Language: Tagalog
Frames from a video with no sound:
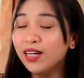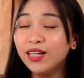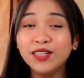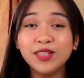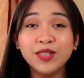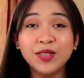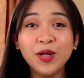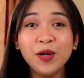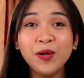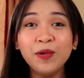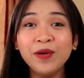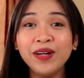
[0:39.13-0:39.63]

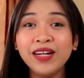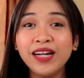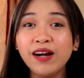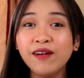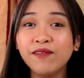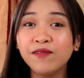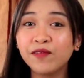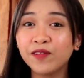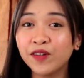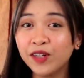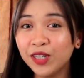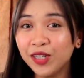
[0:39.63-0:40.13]
So, without
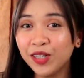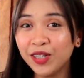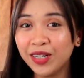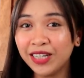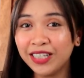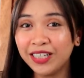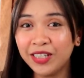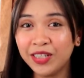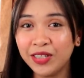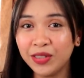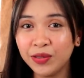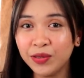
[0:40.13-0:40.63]
further
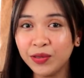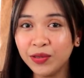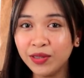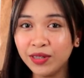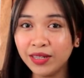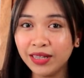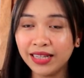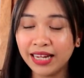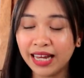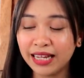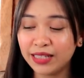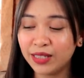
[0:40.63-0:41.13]
ado,
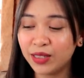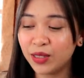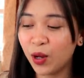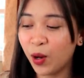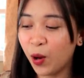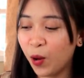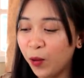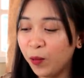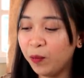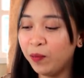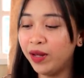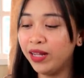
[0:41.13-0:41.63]
let's
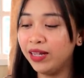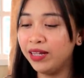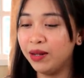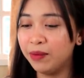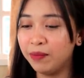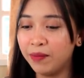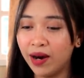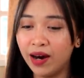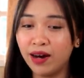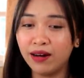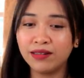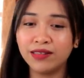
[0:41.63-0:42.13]
open the
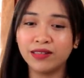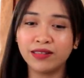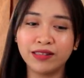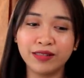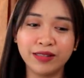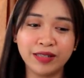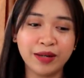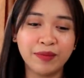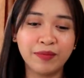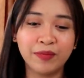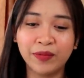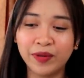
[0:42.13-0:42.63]
box
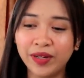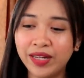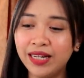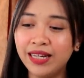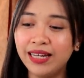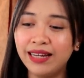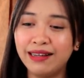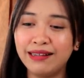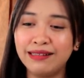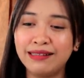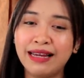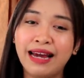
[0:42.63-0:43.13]
because I'm
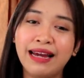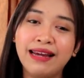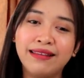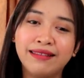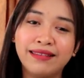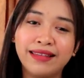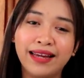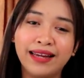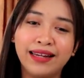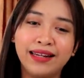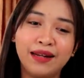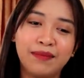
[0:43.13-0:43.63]
really
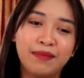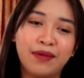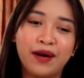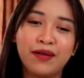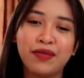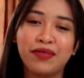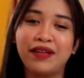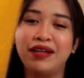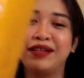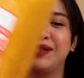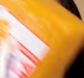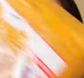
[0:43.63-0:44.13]
excited about
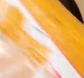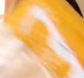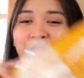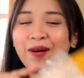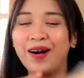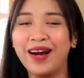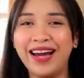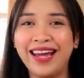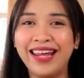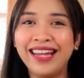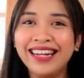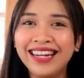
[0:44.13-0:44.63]
this
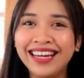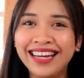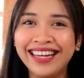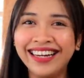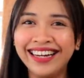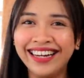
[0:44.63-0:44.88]
one.